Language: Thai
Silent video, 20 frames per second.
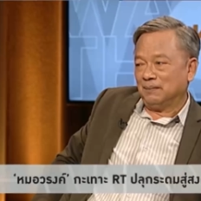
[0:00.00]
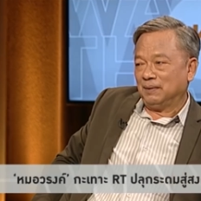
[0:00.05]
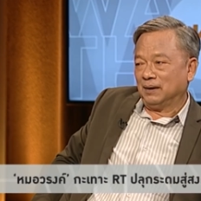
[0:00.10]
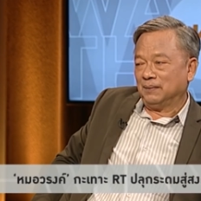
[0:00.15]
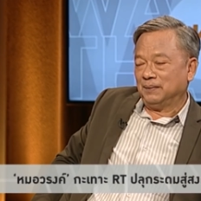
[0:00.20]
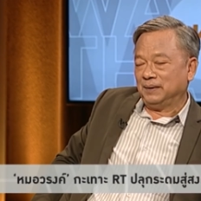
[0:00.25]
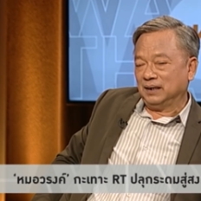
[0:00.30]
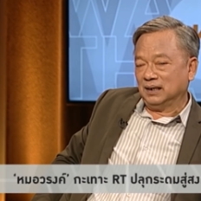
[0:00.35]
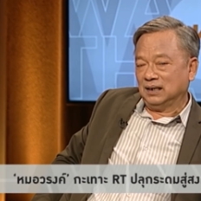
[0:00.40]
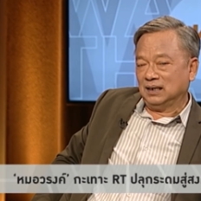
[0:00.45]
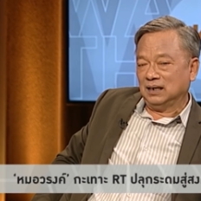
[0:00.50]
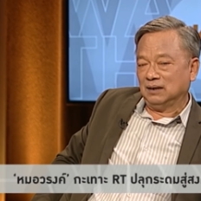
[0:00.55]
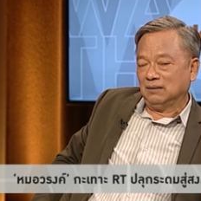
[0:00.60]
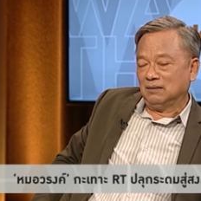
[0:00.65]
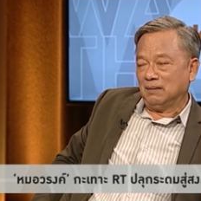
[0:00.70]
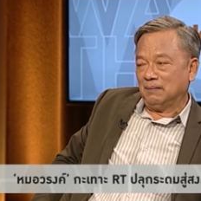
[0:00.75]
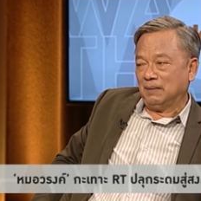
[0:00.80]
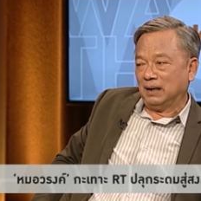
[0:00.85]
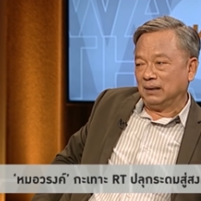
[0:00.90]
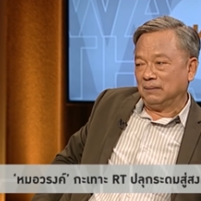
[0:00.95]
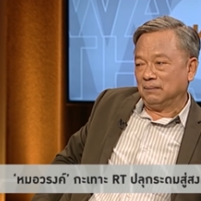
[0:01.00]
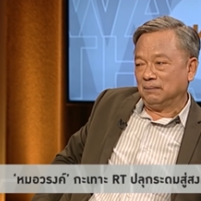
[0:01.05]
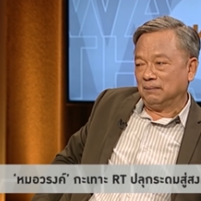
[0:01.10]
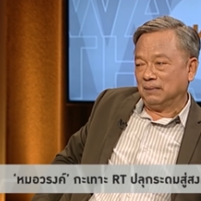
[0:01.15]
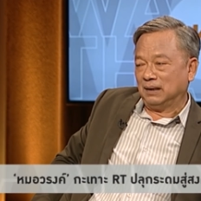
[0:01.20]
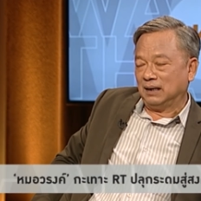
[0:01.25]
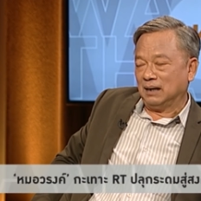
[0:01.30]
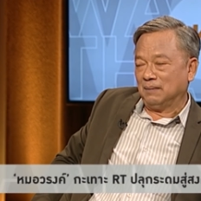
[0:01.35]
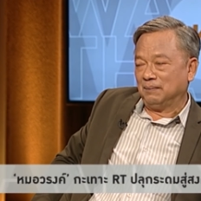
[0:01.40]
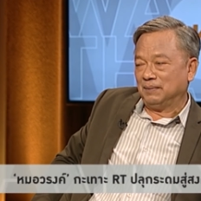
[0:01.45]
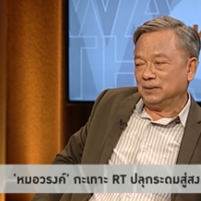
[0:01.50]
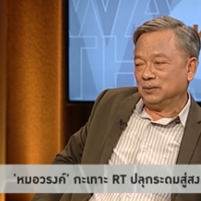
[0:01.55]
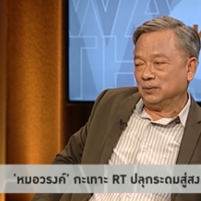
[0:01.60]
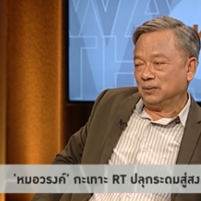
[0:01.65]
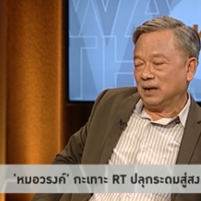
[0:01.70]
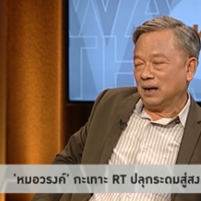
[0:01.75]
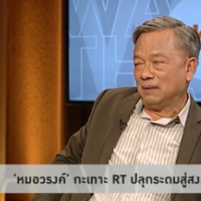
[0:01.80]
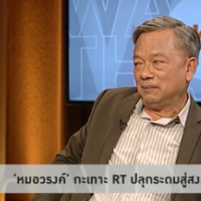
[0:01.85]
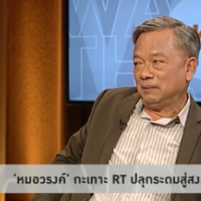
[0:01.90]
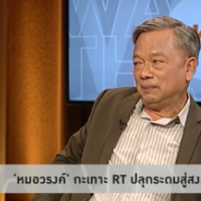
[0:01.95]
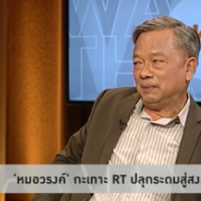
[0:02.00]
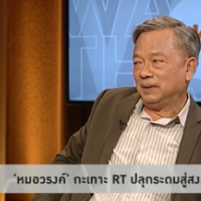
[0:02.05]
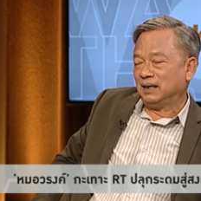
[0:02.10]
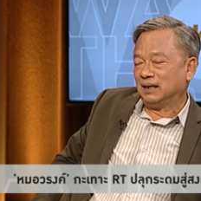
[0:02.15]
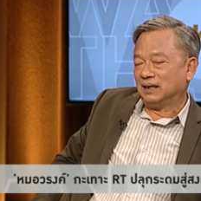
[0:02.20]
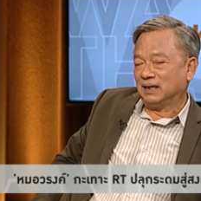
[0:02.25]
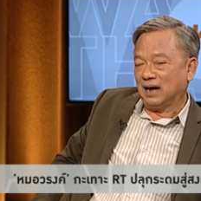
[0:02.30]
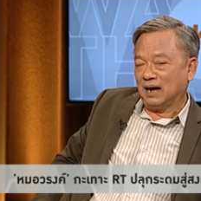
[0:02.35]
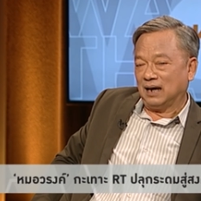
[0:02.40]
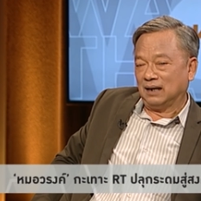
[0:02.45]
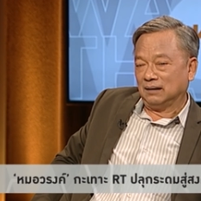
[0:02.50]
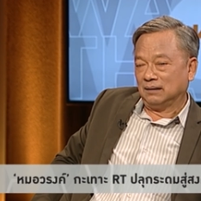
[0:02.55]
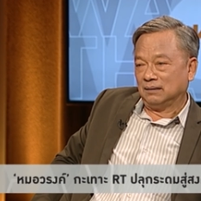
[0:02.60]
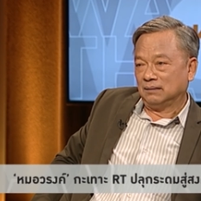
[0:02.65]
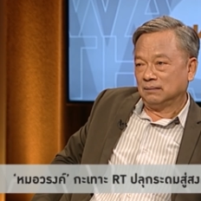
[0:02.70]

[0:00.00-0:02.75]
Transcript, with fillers: รรคคอมมิวนิสต์คือว่ามันมันนำไปสู่การเป็นเผด็จการ